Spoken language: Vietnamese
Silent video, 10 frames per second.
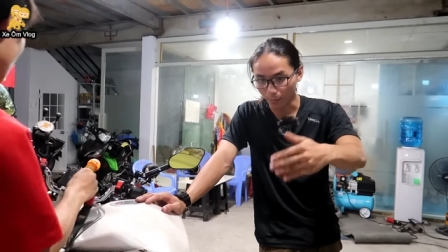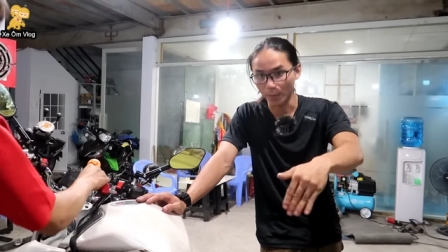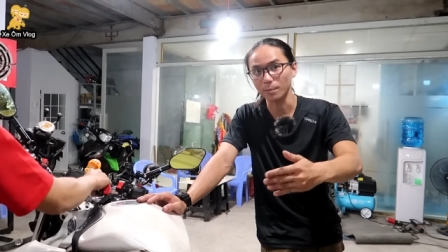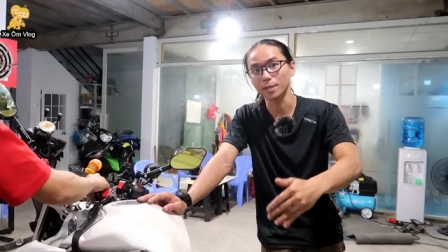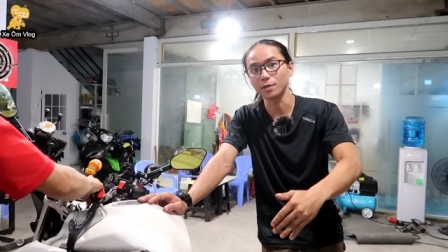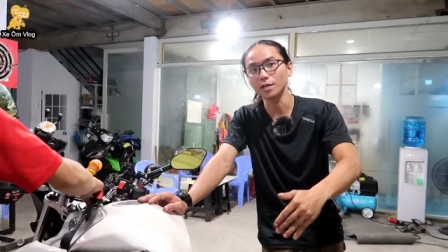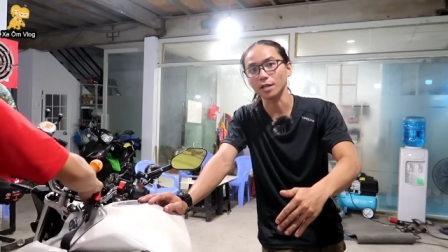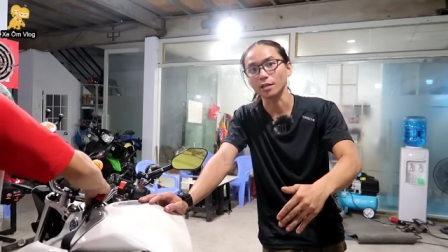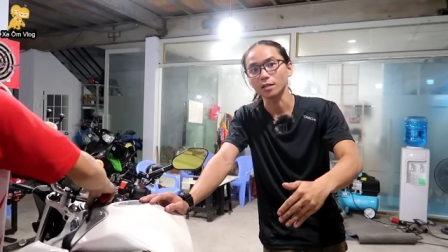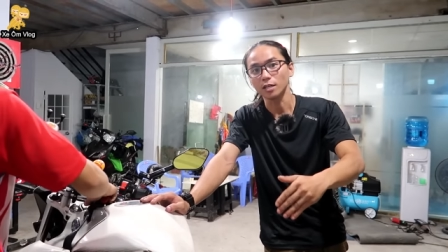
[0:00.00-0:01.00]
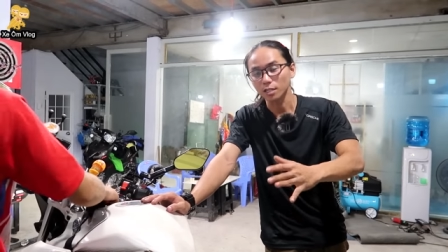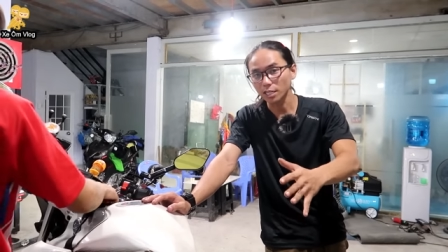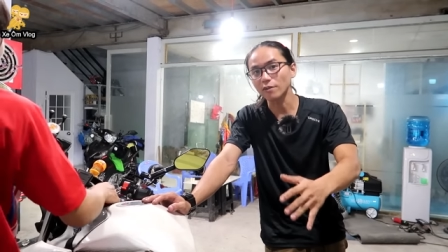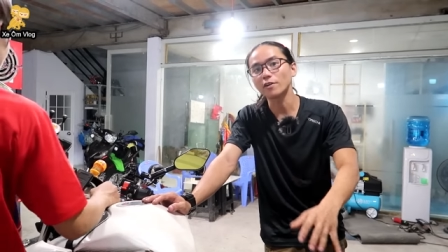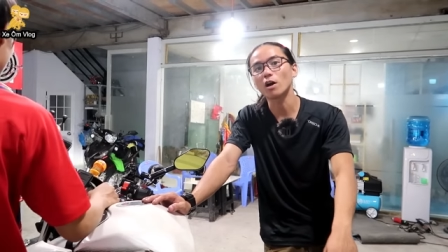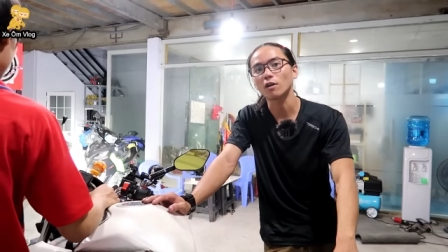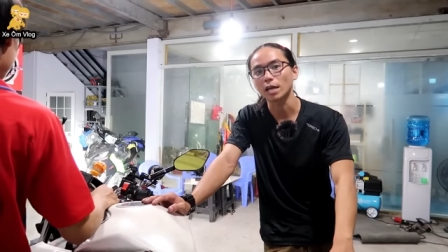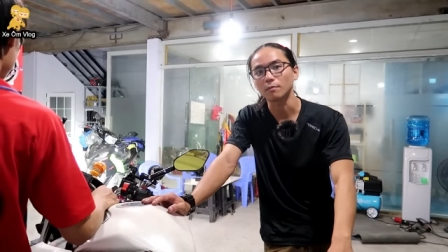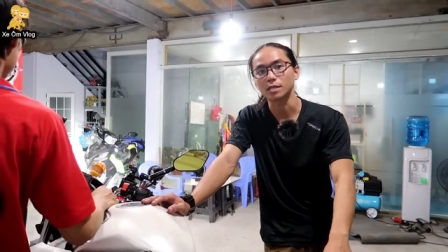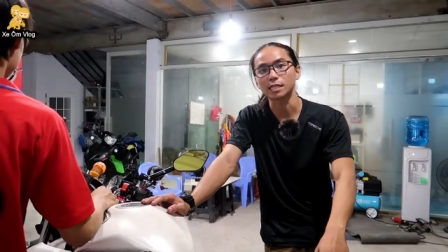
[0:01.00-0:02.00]
cái comment bên dưới đi riêng video
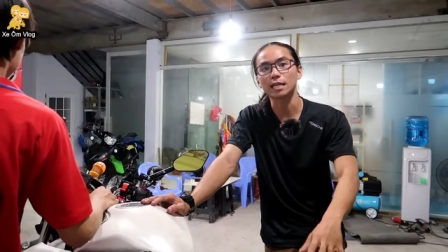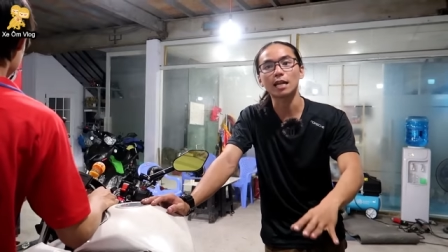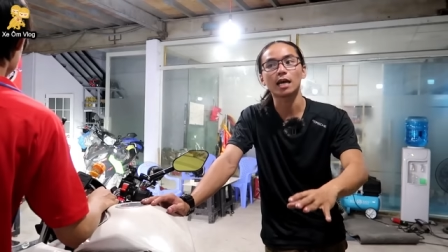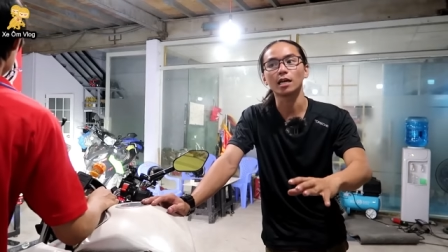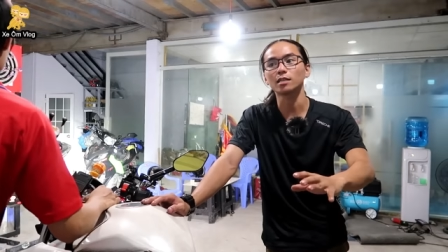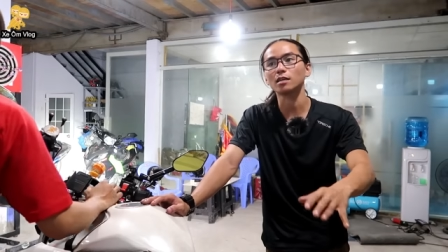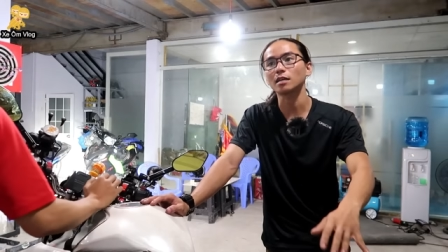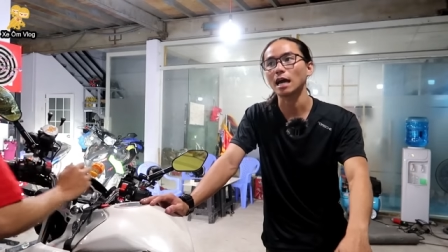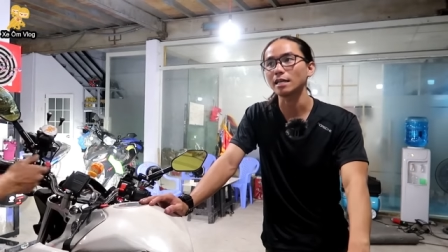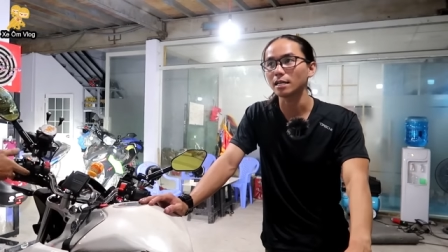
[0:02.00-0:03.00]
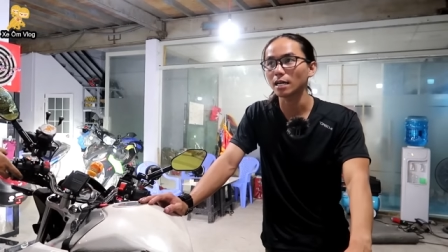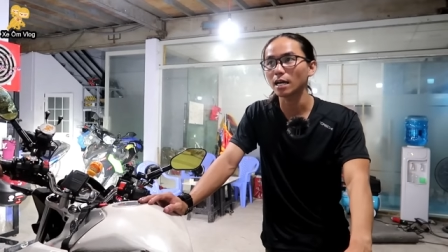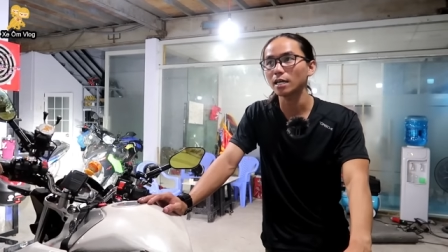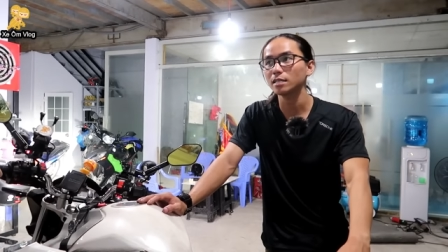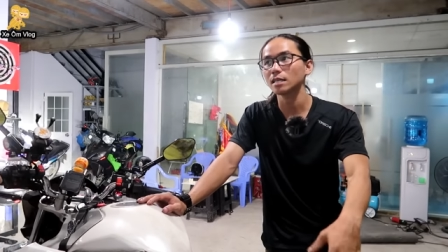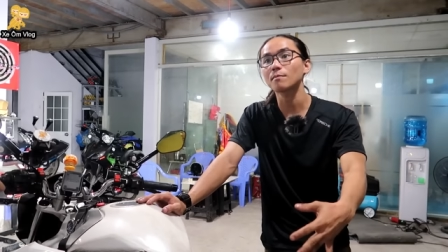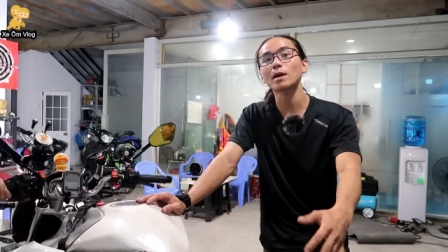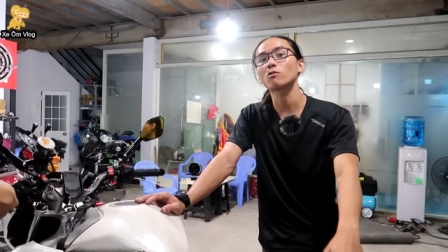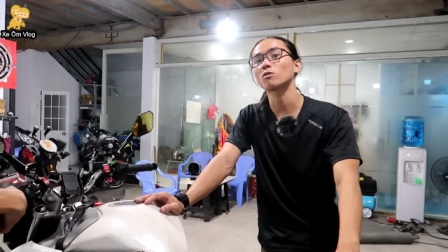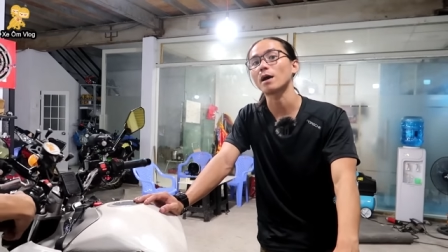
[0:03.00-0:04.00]
này mình sẽ trả lời hết tất cả những cái thắc
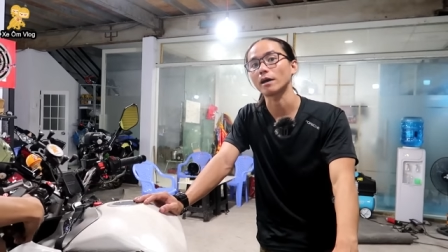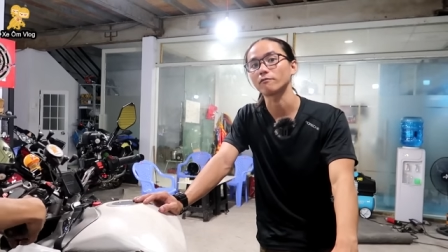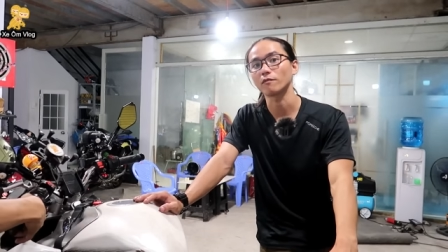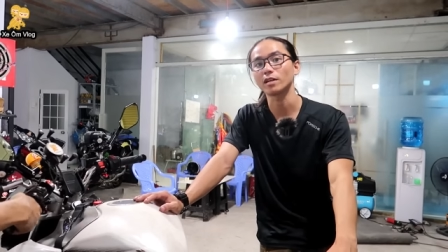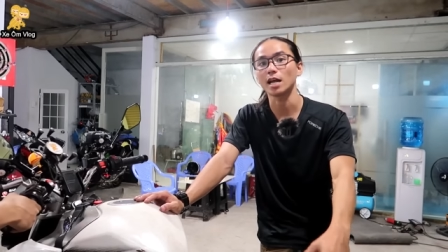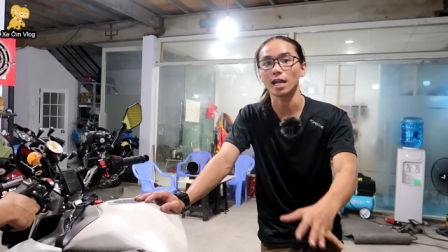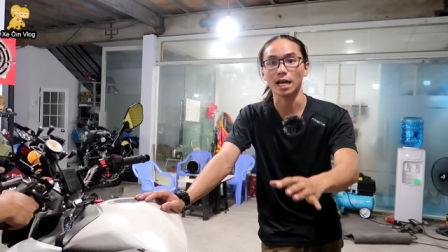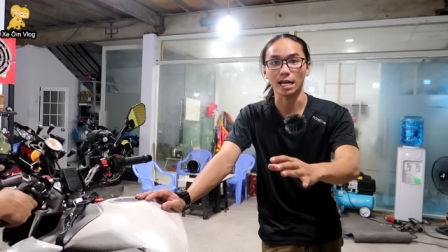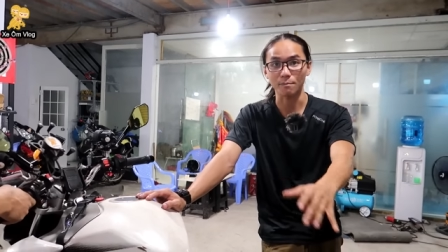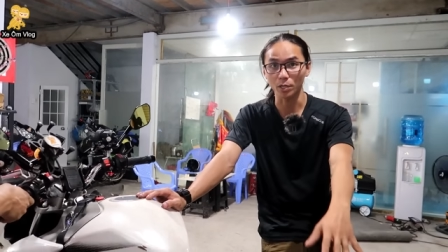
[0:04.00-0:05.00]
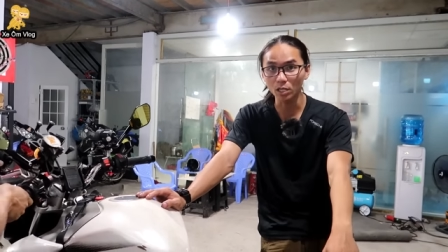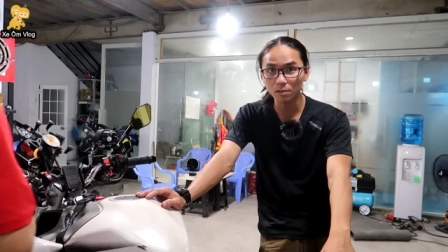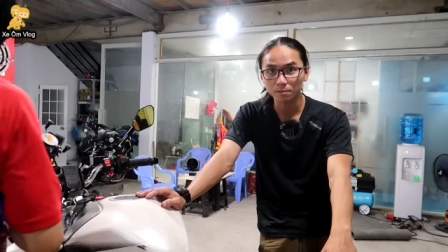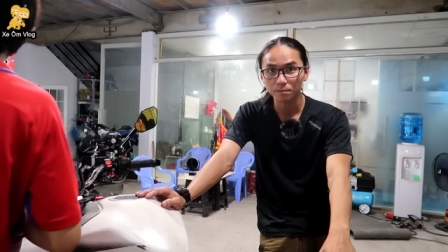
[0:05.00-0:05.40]
mắc của các bạn về vấn đề là ngập nước